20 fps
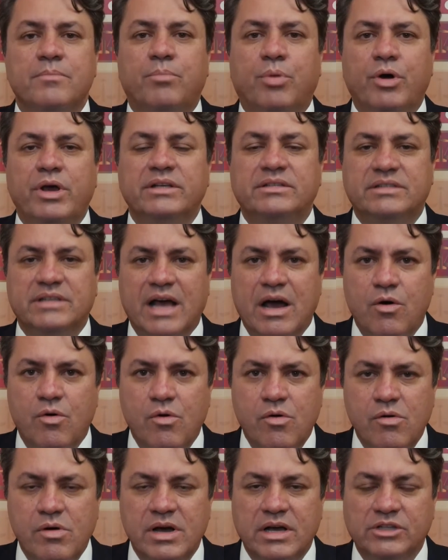pois a
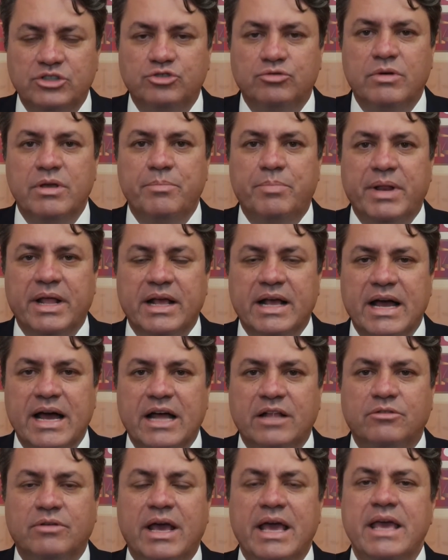honra de um empregado